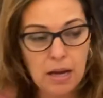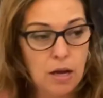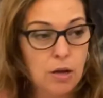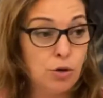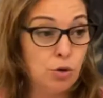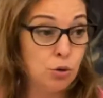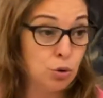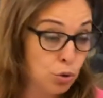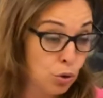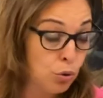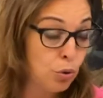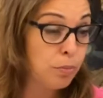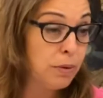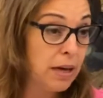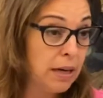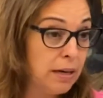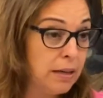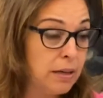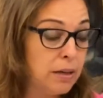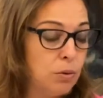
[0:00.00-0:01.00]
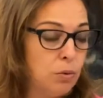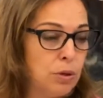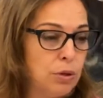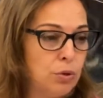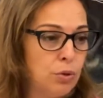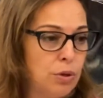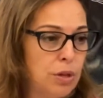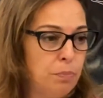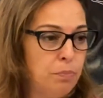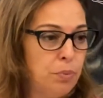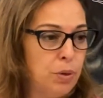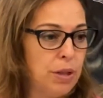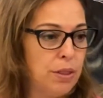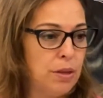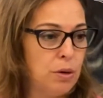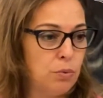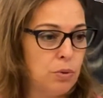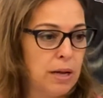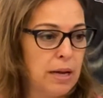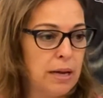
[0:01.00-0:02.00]
no todo vale cuando después
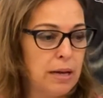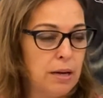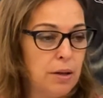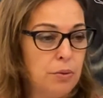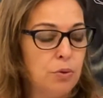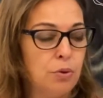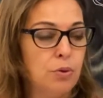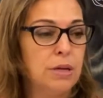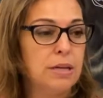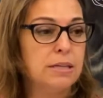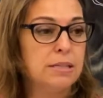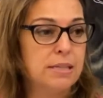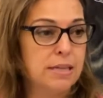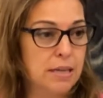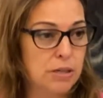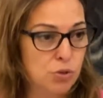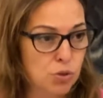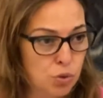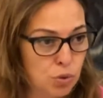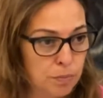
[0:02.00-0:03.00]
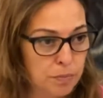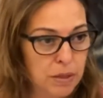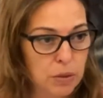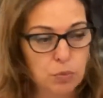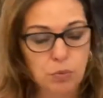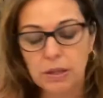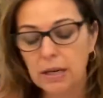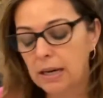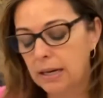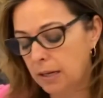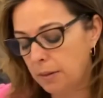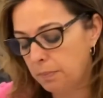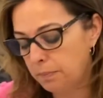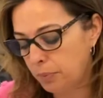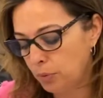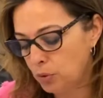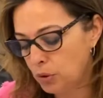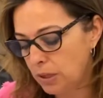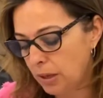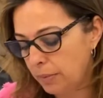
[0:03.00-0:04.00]
de unas elecciones se asume una
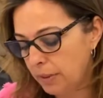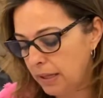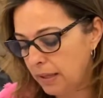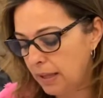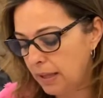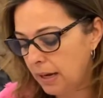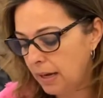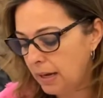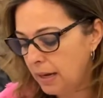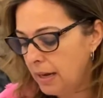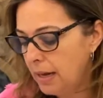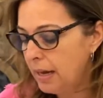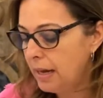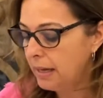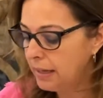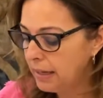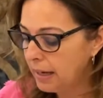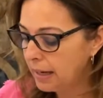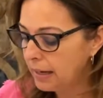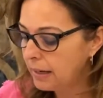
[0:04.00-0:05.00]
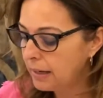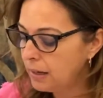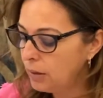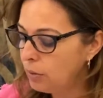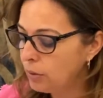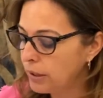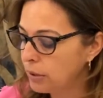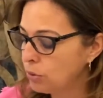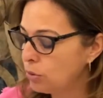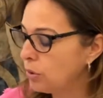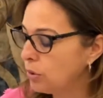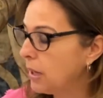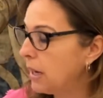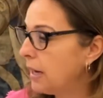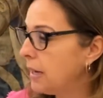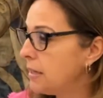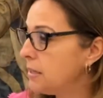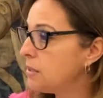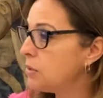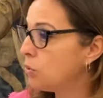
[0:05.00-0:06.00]
responsabilidad y ahora lo que
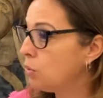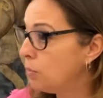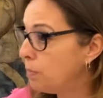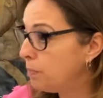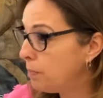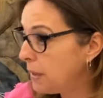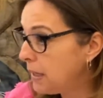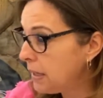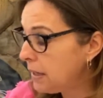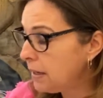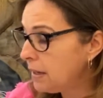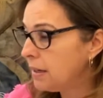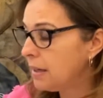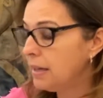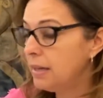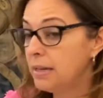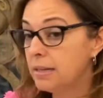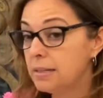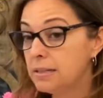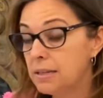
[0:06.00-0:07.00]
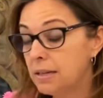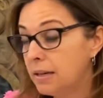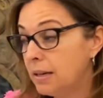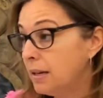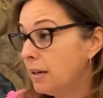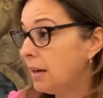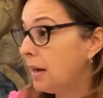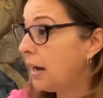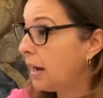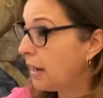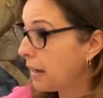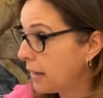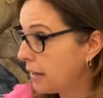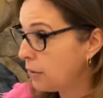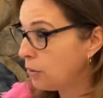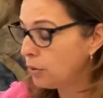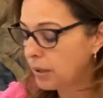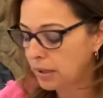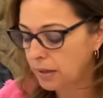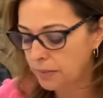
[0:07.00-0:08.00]
toca es cumplir y exigir
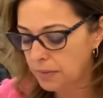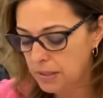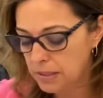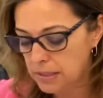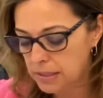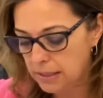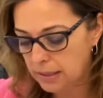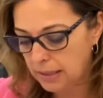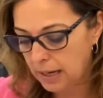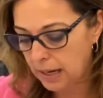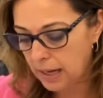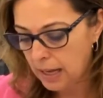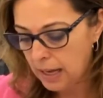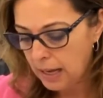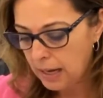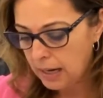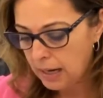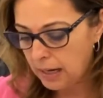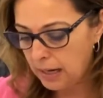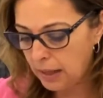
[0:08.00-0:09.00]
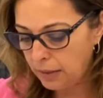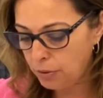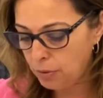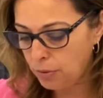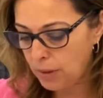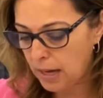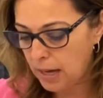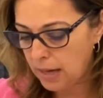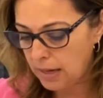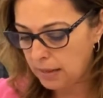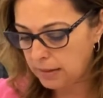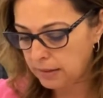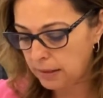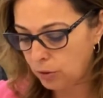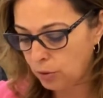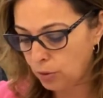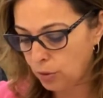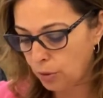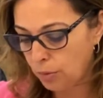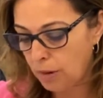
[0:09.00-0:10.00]
aquello que necesita la ciudad de
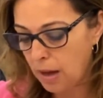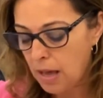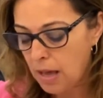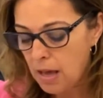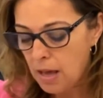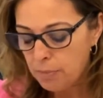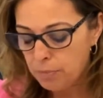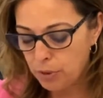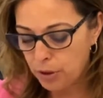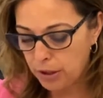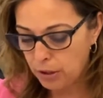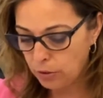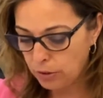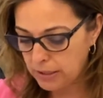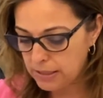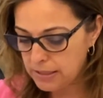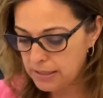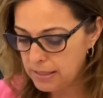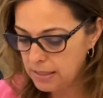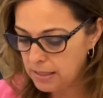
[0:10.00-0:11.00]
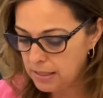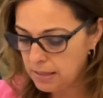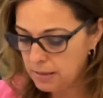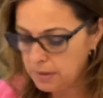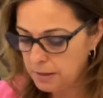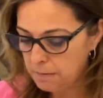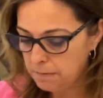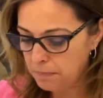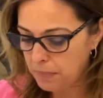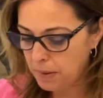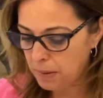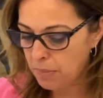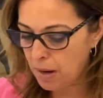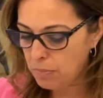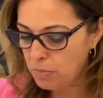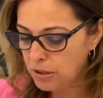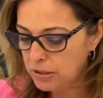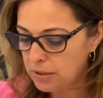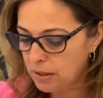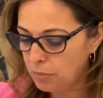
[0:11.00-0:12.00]
Córdoba. Porque lo que sí
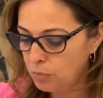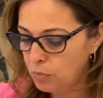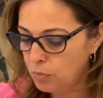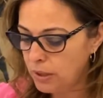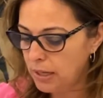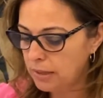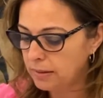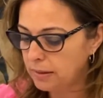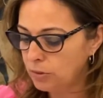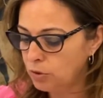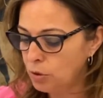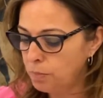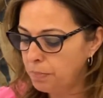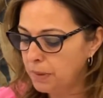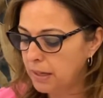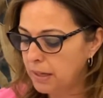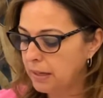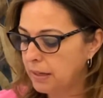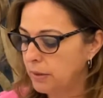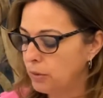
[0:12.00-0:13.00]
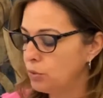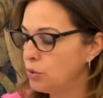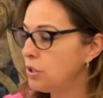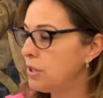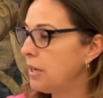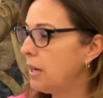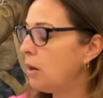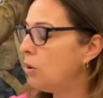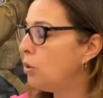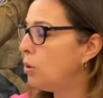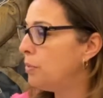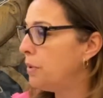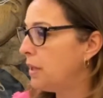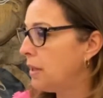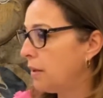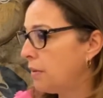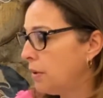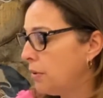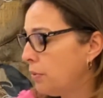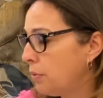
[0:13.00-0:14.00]
vamos a estar muy atentos para que no sea
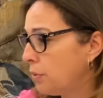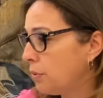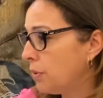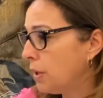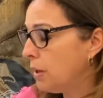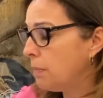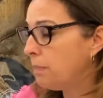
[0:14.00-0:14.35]
olvidadizo y